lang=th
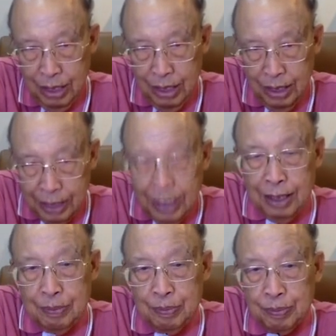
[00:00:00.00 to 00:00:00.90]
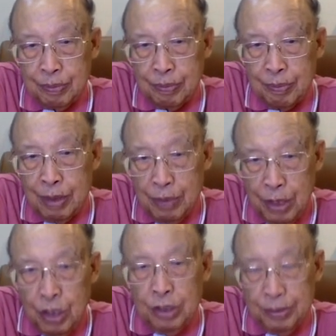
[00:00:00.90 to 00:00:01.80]
ฉะนั้นพี่
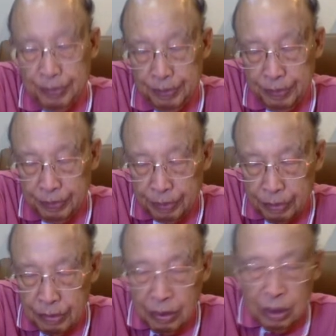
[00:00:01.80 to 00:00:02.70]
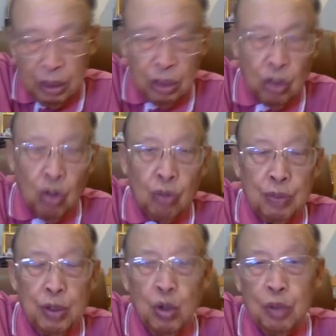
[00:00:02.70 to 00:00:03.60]
น้องตกมี
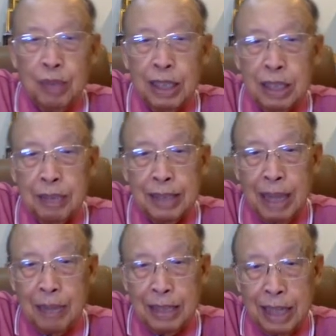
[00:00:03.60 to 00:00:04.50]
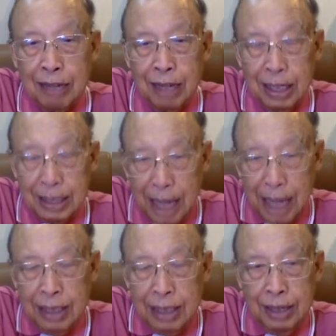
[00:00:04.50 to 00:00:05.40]
คนมาเคยมาถาม อาจารย์ว่าอาจาร
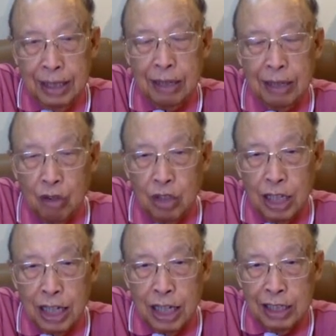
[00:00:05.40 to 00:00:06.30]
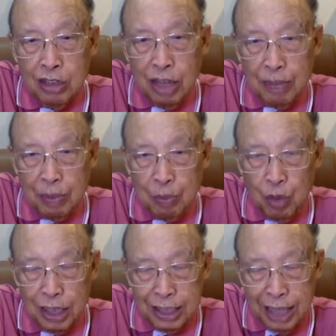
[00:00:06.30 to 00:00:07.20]
ย์อาจารย์เว่าเรื่องการเยียวยาปิ่นปัว
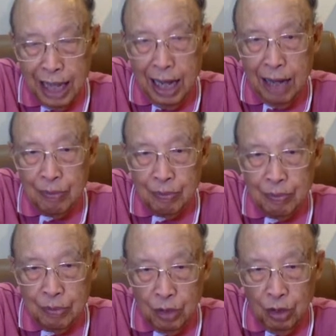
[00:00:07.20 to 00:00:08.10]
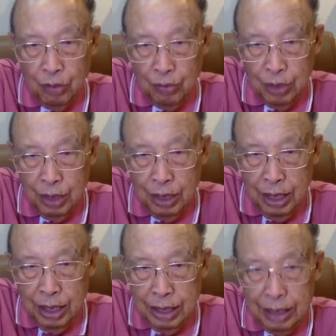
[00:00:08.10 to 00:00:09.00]
รักษา เนาะ
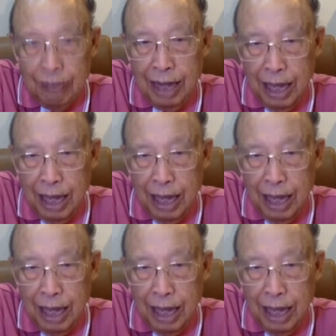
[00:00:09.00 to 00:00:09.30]
แต่ว่า